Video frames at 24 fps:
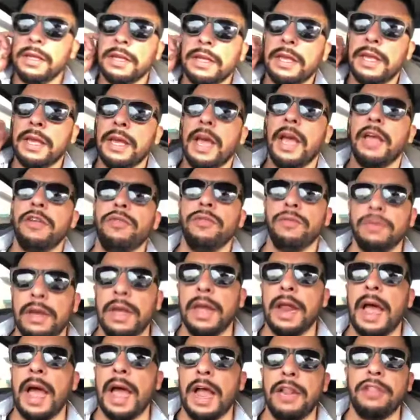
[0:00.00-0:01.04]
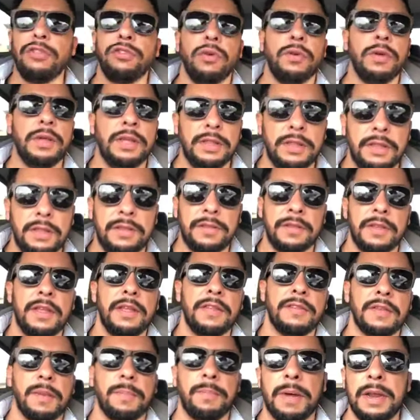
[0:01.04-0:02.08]
que hay un alto índice de
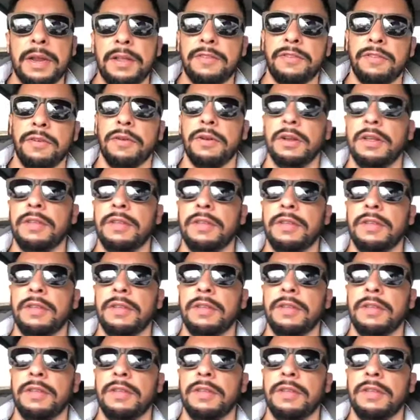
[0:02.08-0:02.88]
desapariciones en